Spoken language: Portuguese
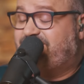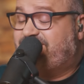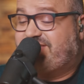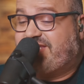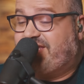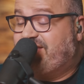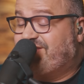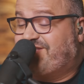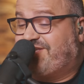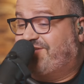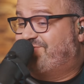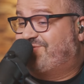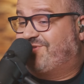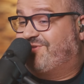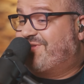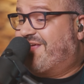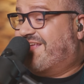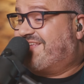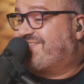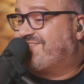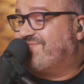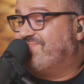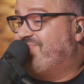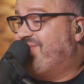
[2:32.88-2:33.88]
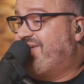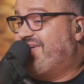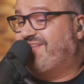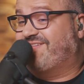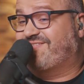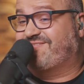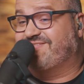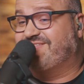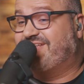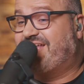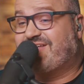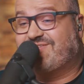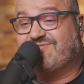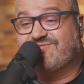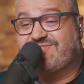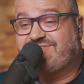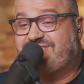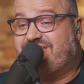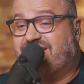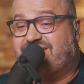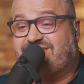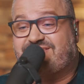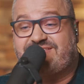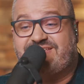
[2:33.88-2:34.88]
ainda do nascimento, na
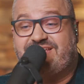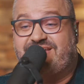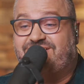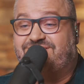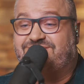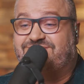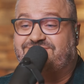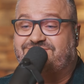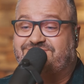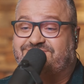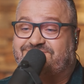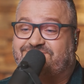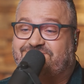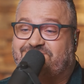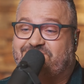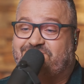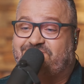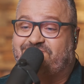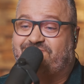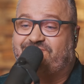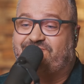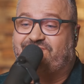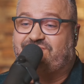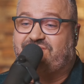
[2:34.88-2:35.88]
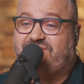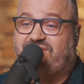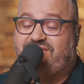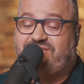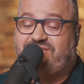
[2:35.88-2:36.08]
Anunciação, em